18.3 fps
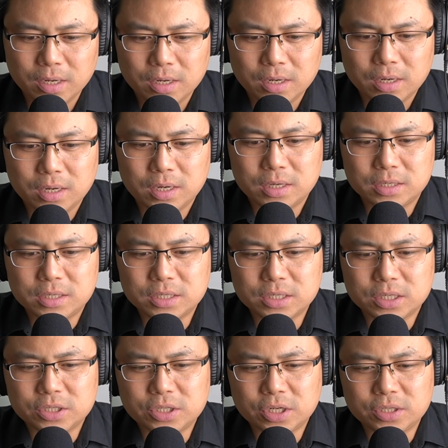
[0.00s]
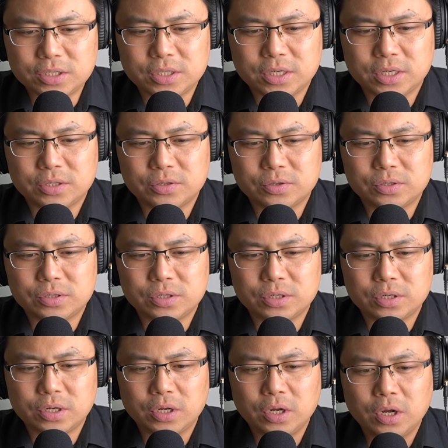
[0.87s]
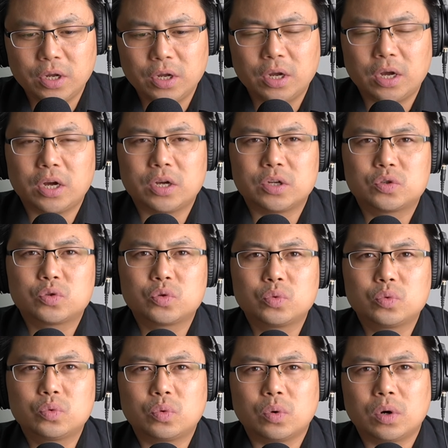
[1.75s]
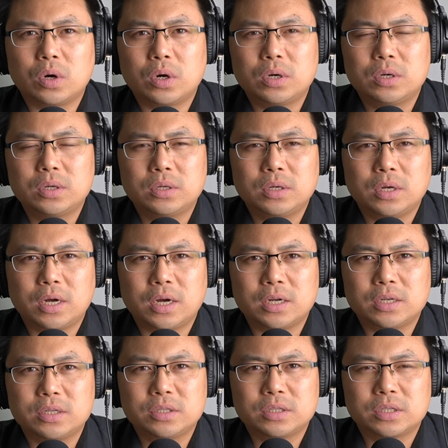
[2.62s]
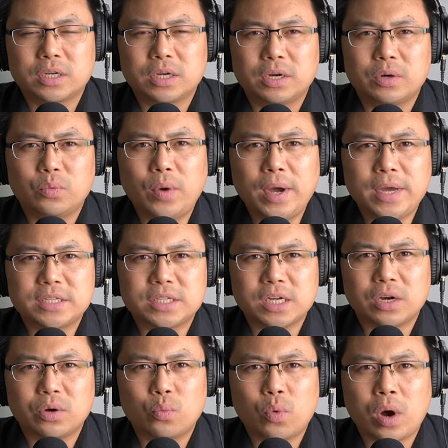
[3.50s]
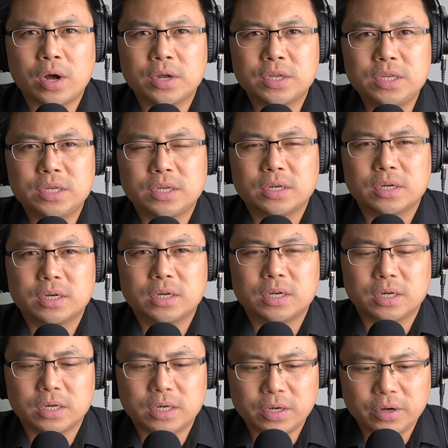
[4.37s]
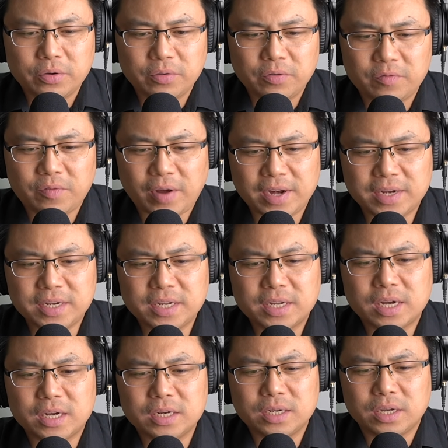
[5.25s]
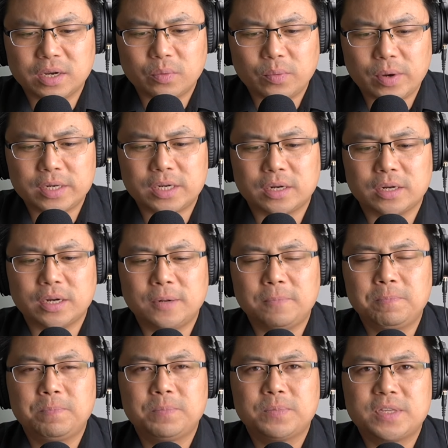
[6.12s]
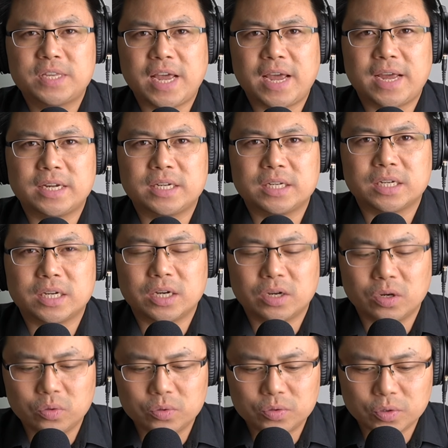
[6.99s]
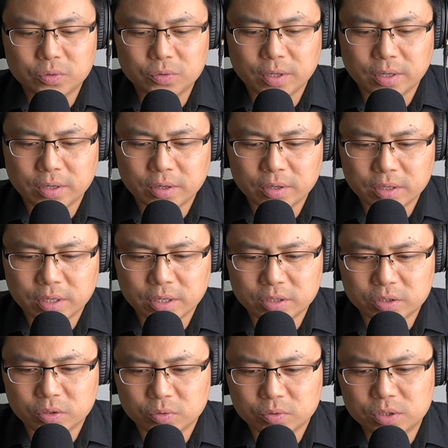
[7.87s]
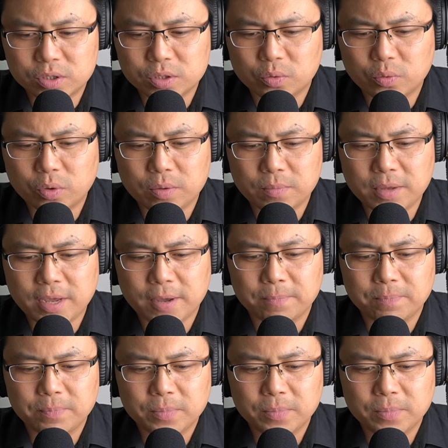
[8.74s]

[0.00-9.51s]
呃，这则消息呢，就是呃中国啊这个外长王毅和梵蒂冈的外长呢，在这个欧洲呢呃首次会面。